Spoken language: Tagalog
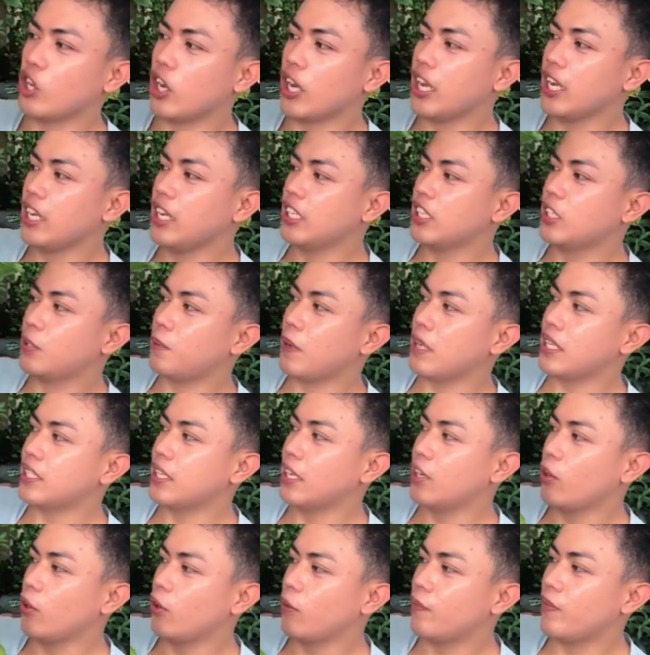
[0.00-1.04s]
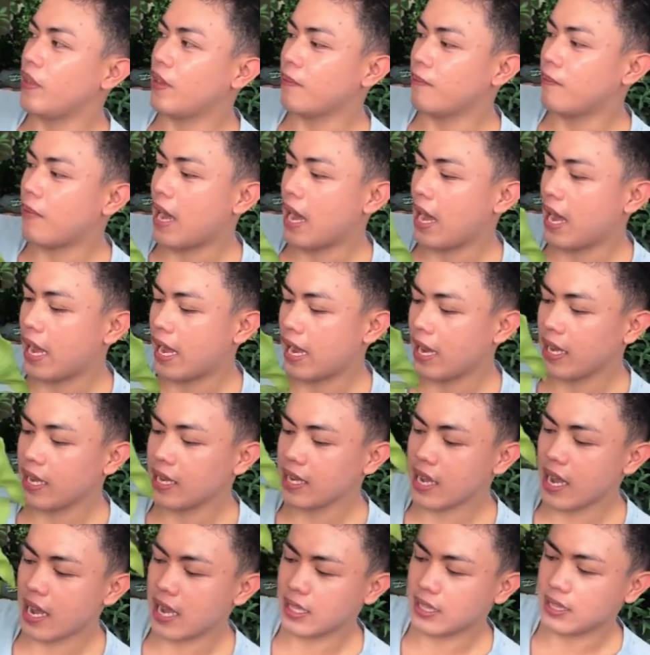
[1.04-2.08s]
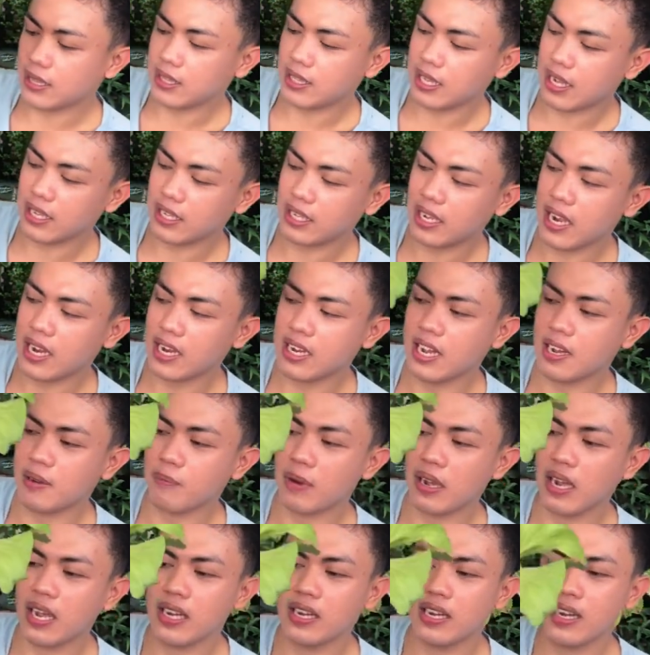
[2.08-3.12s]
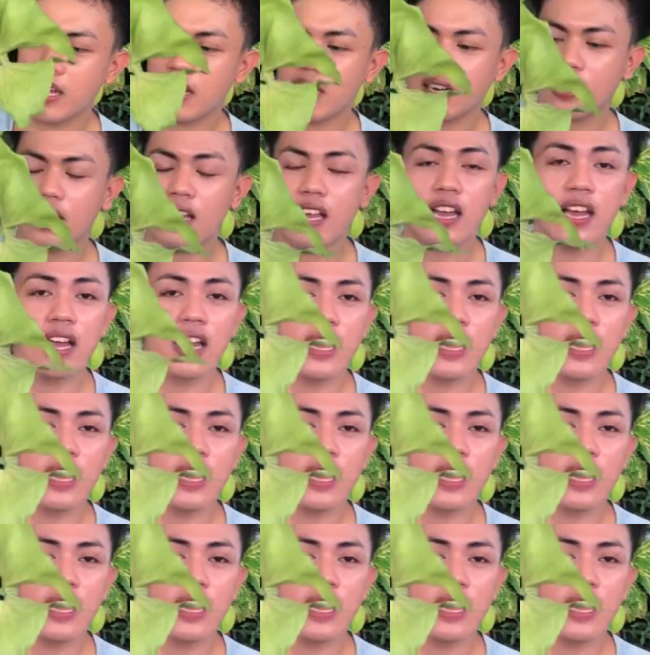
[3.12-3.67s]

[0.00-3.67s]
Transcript: siyang i-display sa loob ng bahay at lagyan ng magandang